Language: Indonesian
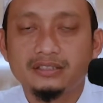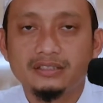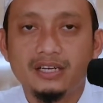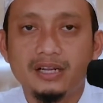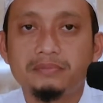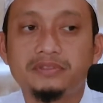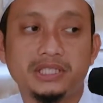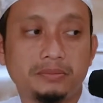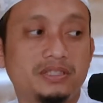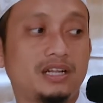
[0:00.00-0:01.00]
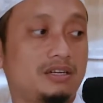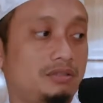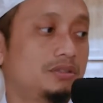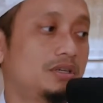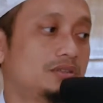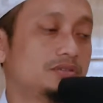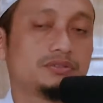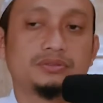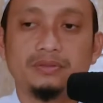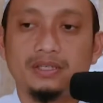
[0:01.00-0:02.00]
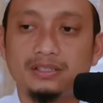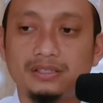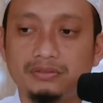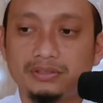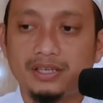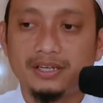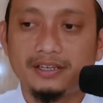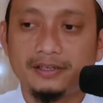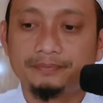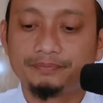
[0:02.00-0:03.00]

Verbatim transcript: dalam jaminan Allah Subhanahu wa taala.